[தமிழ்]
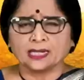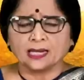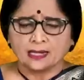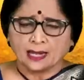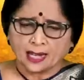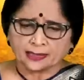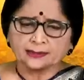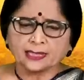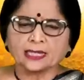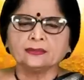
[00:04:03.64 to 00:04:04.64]
இல்லையா
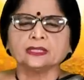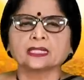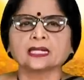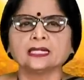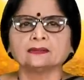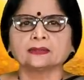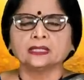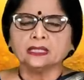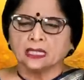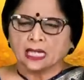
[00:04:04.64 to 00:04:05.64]
அந்த அளவுக்கு நல்லெண்ணெய்
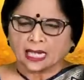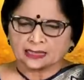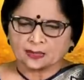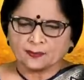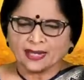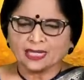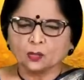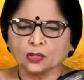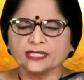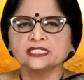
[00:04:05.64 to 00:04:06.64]
வந்து அதுக்கு மேலே
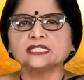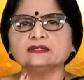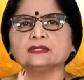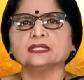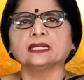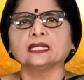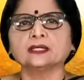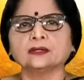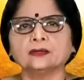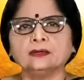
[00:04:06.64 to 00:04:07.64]
ஒரு இன்ச்சுக்கு வந்து என்ன
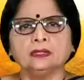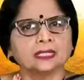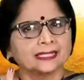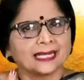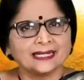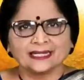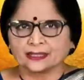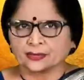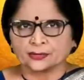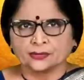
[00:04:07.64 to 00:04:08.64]
இருக்கணும் எண்ணெய்
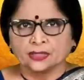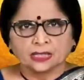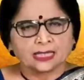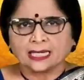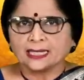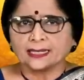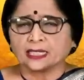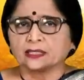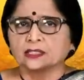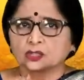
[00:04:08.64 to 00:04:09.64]
இருக்கணும்
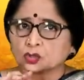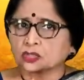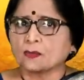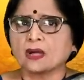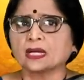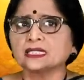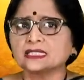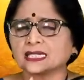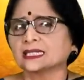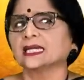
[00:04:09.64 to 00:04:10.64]
நல்லெண்ணெய் சுத்தமான
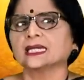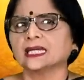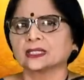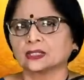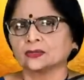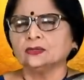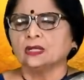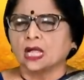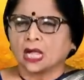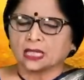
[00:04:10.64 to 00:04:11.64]
செக்கெண்ணெயாக இருக்கணும்
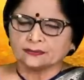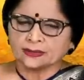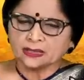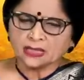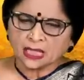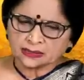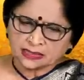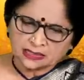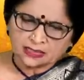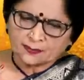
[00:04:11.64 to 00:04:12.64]
அது வந்து அந்த
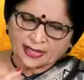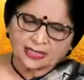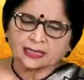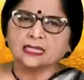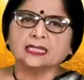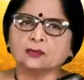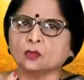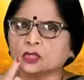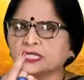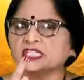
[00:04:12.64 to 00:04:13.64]
இதுக்கு மேலே எளிய
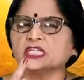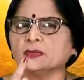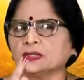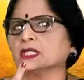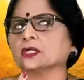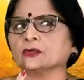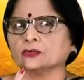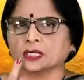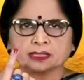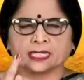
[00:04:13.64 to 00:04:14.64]
ஒரு இன்ச்சுக்கு
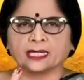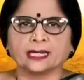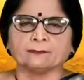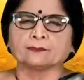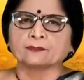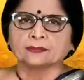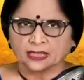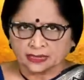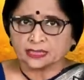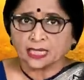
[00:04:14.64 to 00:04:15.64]
இருக்கணும் அந்த எண்ணெய்
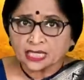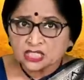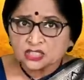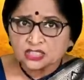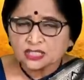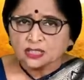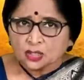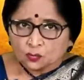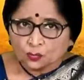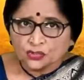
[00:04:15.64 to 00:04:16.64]
இது நனைஞ்சு
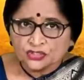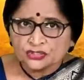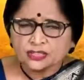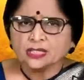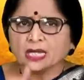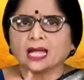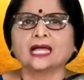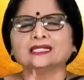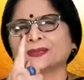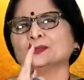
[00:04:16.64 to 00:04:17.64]
முடிஞ்சு
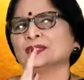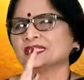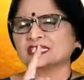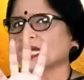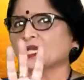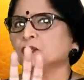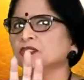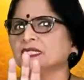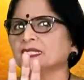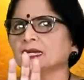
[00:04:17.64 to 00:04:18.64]
அதுக்கு மேலே ஒரு இன்ச்சு நல்லா
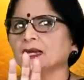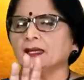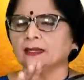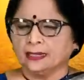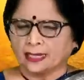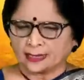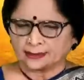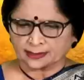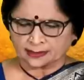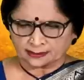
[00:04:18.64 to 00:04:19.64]
புரிஞ்சுக்கிட்டிங்களா
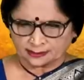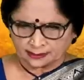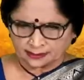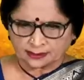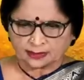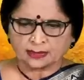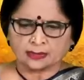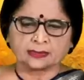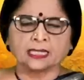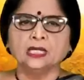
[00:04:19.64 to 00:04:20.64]
அந்த
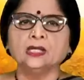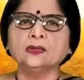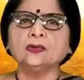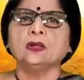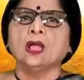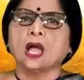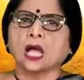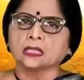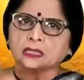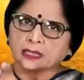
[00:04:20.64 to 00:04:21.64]
எள்ளும்
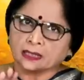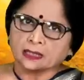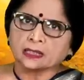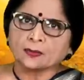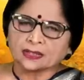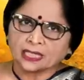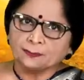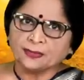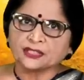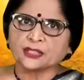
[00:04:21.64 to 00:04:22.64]
அந்த நம்ம
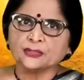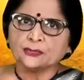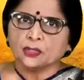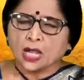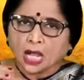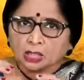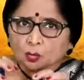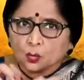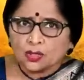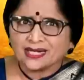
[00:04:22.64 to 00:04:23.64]
கருப்பட்டியும்
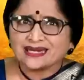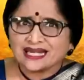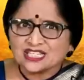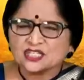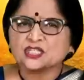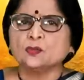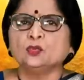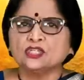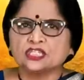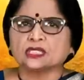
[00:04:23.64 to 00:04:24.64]
அதுக்குள்ளே நனைஞ்ச
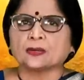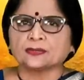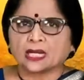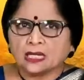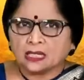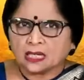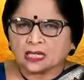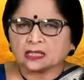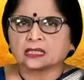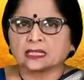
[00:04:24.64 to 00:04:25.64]
முடிச்சதுக்கப்புறம் நல்லா
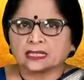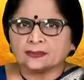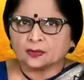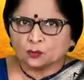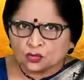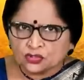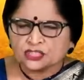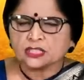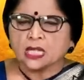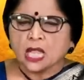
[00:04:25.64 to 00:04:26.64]
அது கலரி விட்டு
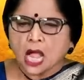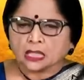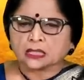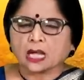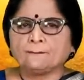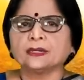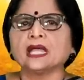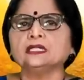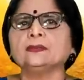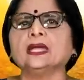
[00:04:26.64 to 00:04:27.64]
முடிஞ்சு
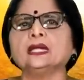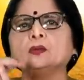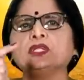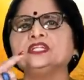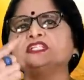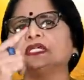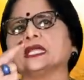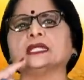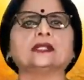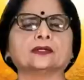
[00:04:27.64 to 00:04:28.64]
அதுக்கப்புறம் அது மேலே ஒரு இன்ச்சுக்கு
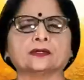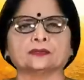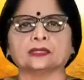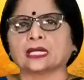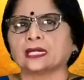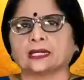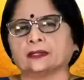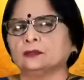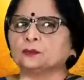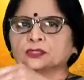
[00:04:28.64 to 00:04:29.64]
எண்ணெய் இருக்கணும் நல்லெண்ணெய்
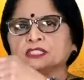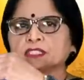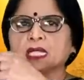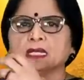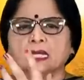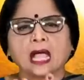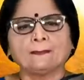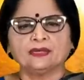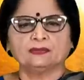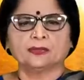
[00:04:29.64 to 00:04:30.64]
புரிஞ்சிச்சா
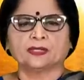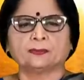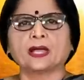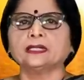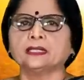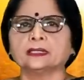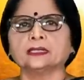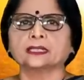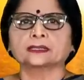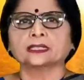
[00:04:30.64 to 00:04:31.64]
அப்போ இவ்வளோ பெரிய பானை எடுங்க
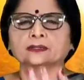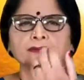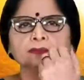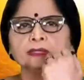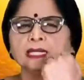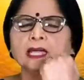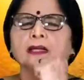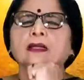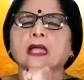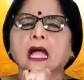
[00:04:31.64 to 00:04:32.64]
கரெக்டாக இருக்கும் இல்லையா
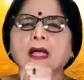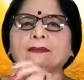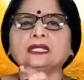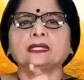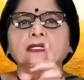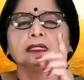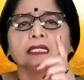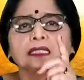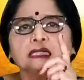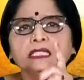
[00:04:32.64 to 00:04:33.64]
அப்போல
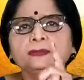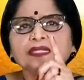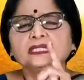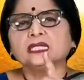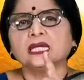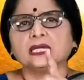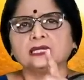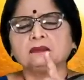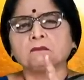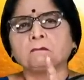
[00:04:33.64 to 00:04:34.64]
இருபத்தி
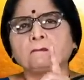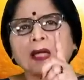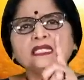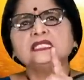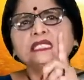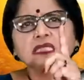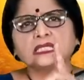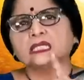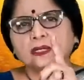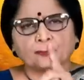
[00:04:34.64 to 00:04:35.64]
ஏழு பஞ்சு
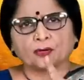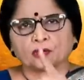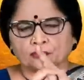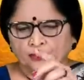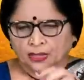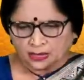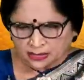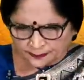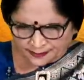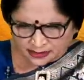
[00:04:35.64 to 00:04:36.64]
திரிய போடணும்
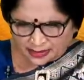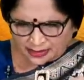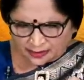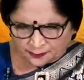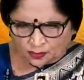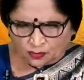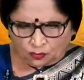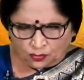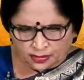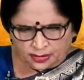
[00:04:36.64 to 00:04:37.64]
இருபத்தி ஏழு இப்படி
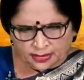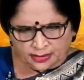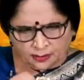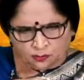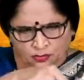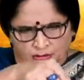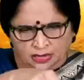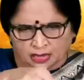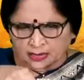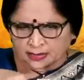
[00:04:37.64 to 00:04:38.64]
ஒன்று ரெண்டு மூணு
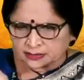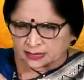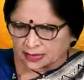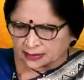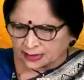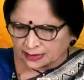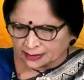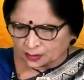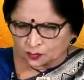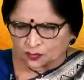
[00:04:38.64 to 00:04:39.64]
நாலு அஞ்சு ஆறு ஏழு
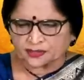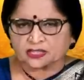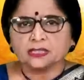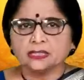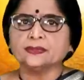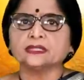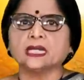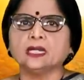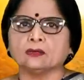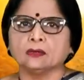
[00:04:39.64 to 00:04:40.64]
எட்டு ஒம்பது பத்து
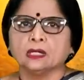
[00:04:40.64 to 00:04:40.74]
இருபத்தேழு